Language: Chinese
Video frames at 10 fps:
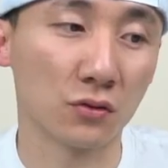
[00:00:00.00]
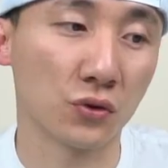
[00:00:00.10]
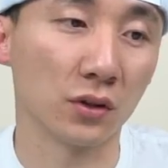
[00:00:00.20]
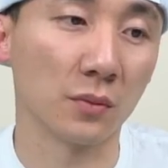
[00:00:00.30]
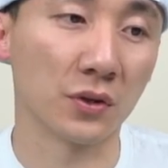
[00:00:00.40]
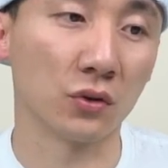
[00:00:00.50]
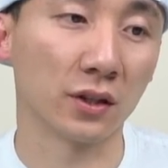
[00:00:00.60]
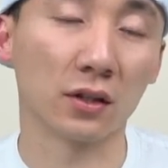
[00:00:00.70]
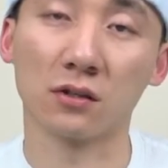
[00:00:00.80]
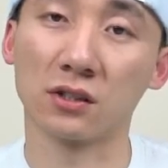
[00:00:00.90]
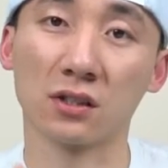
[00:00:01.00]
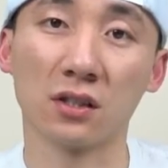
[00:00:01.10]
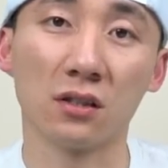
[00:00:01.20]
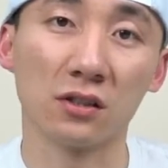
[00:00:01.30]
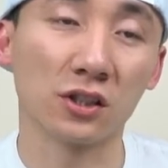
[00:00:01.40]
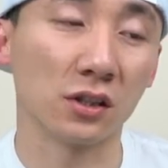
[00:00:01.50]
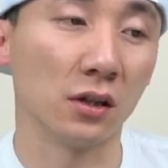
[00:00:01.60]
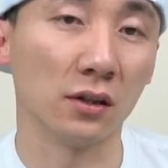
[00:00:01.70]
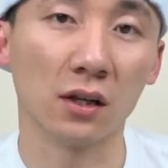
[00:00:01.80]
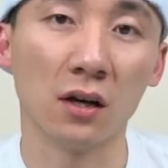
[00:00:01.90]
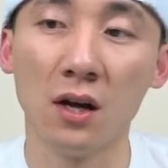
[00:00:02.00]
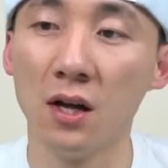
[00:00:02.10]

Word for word: 觉得苹果电脑是更适合的。